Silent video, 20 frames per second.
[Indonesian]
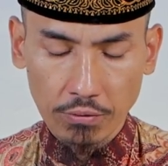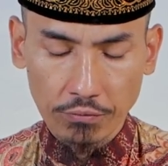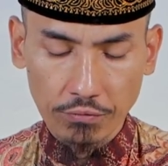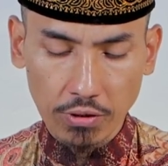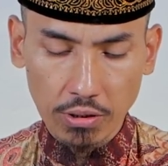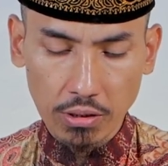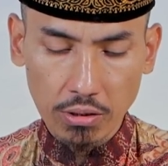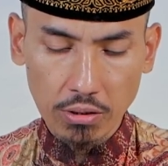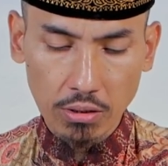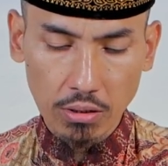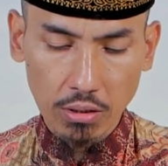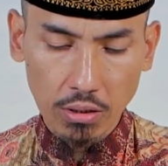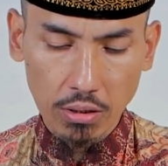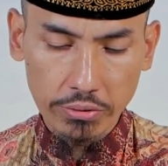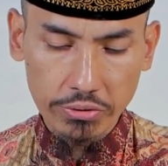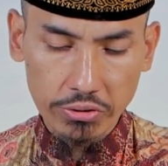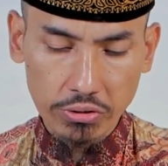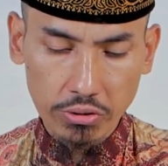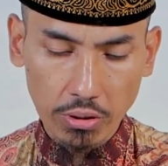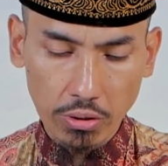فإن
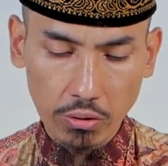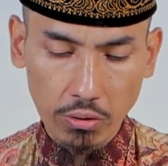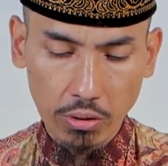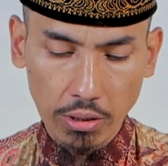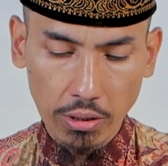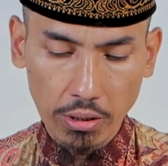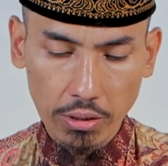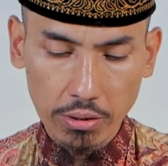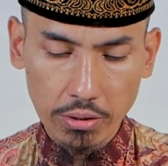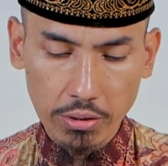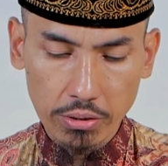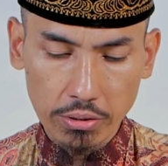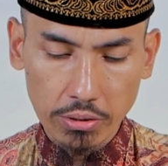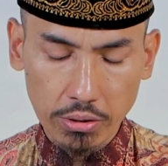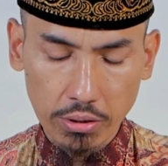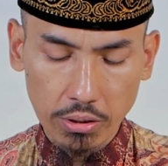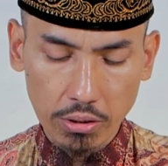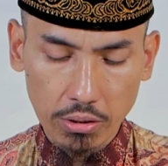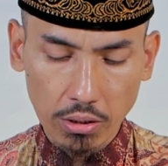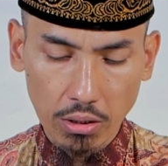أصدق
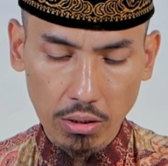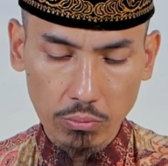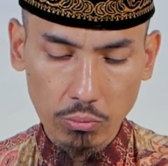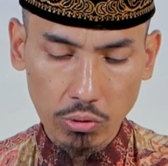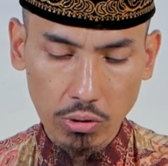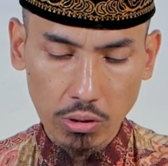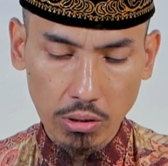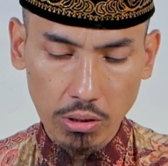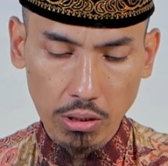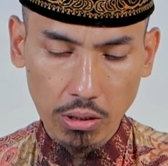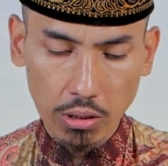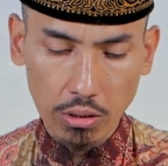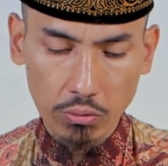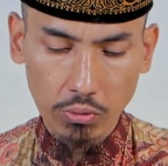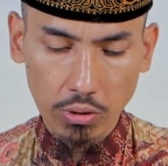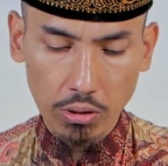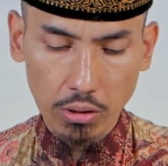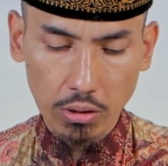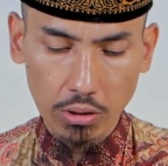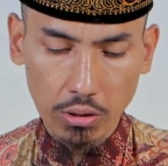الحديث كتاب الله
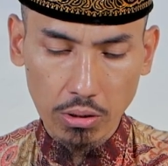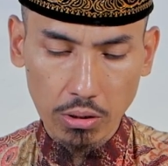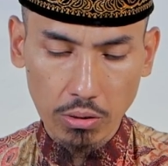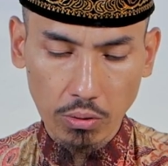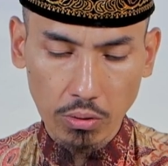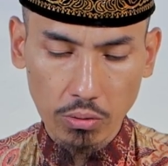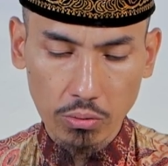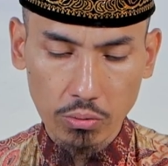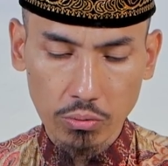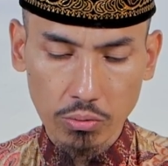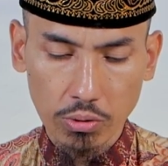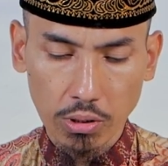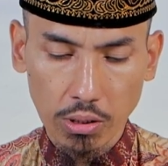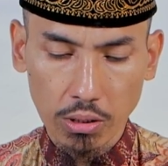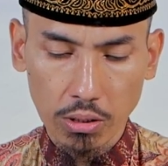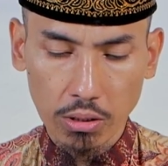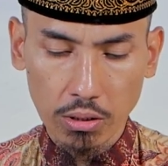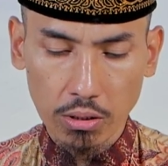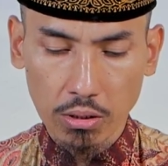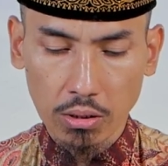وخير الهدى